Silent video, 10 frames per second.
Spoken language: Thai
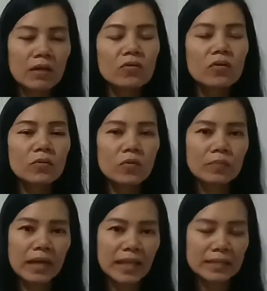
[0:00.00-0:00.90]
ต้องควบคุ
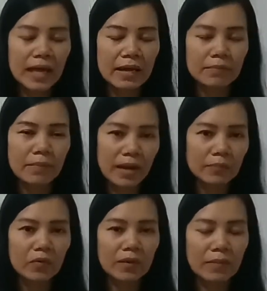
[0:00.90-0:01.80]
มการทานผัก
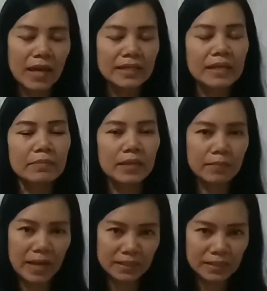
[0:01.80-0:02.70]
ผลไม้ในป
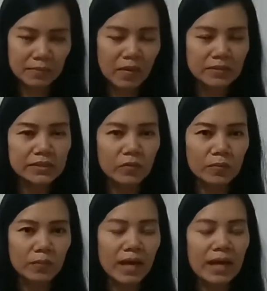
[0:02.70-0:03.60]
ริมาณที่เหมาะส
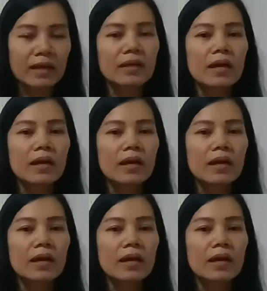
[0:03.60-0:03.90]
มค่ะ